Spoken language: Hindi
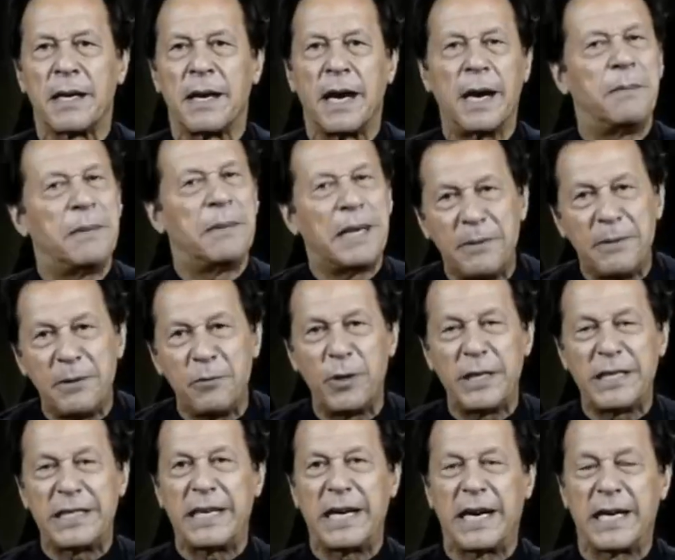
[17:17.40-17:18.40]
हमने भी वही
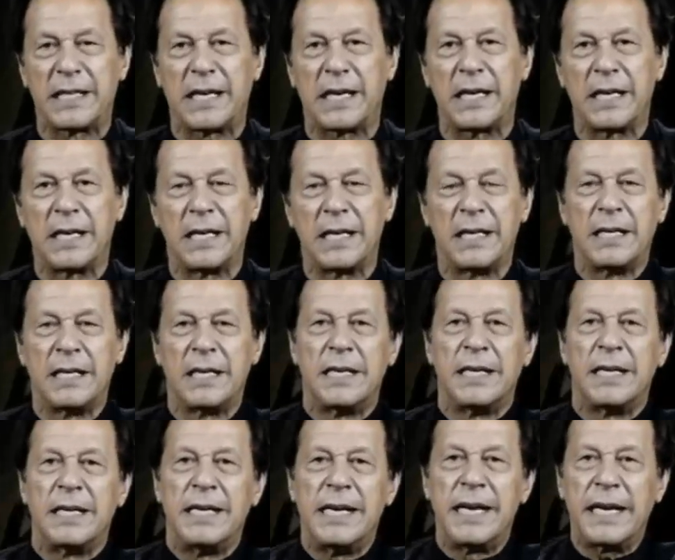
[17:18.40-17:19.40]
किया था
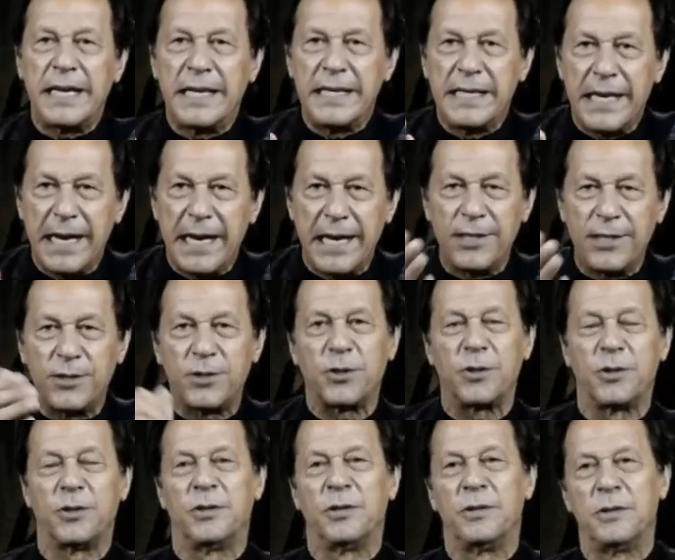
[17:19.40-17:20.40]
लेकिन ये जो
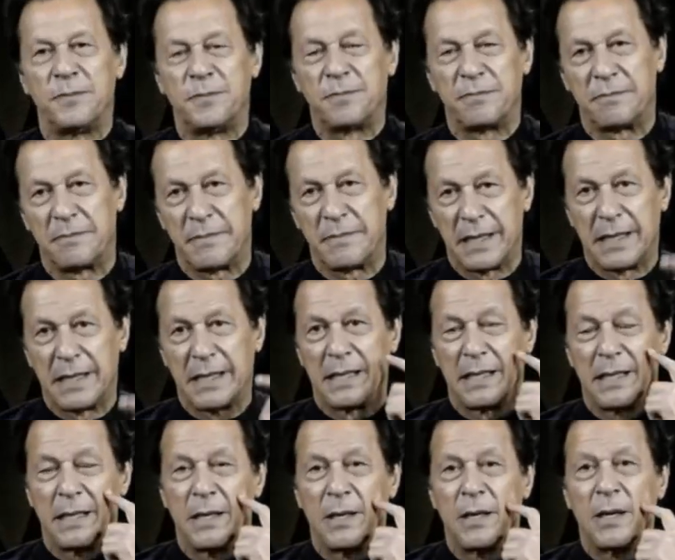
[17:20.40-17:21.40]

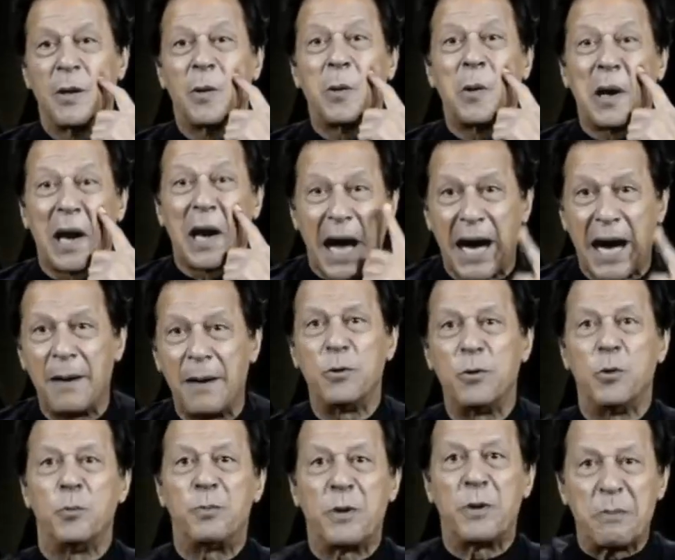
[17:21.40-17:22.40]
गुलाम
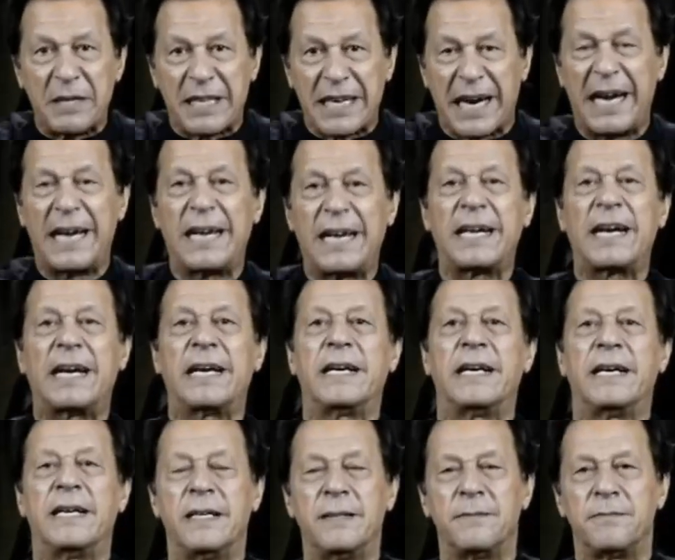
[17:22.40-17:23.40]
ऊपर बैठाए गए
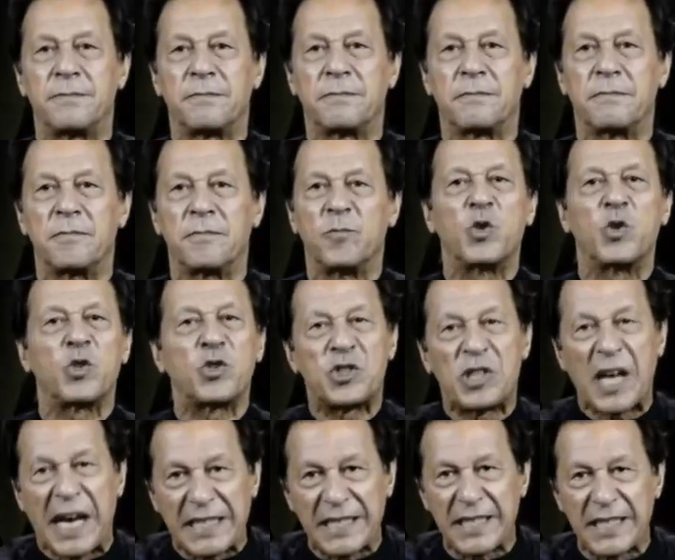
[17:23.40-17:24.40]
हैं जो
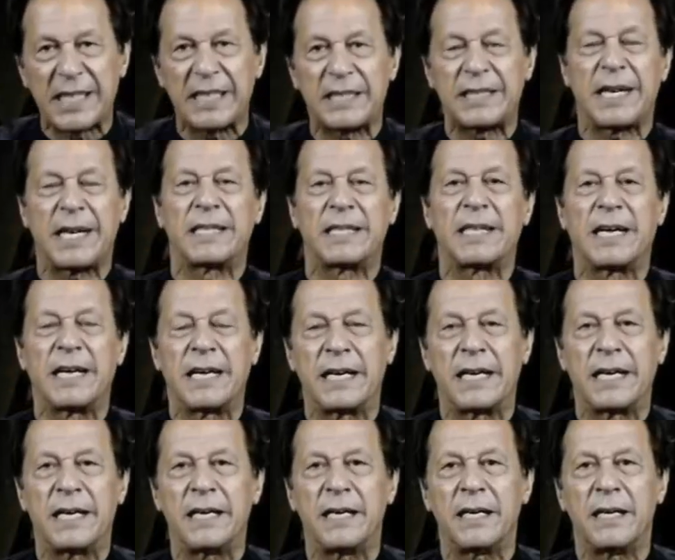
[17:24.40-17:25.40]
साजिश के तहत आए
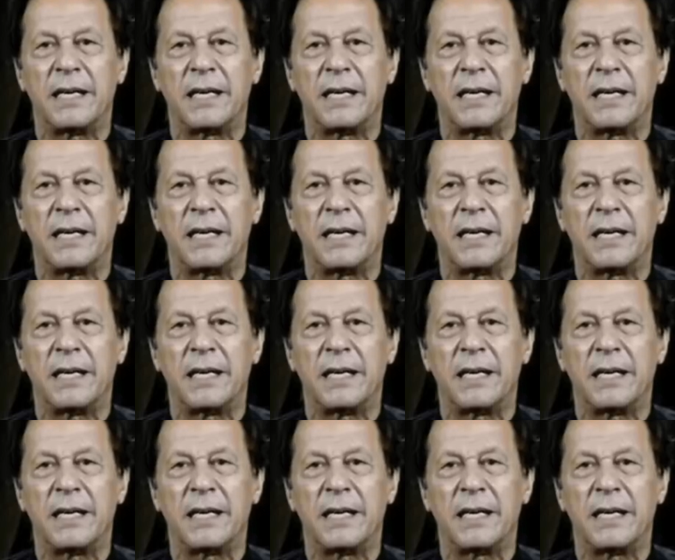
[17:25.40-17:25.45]
हैं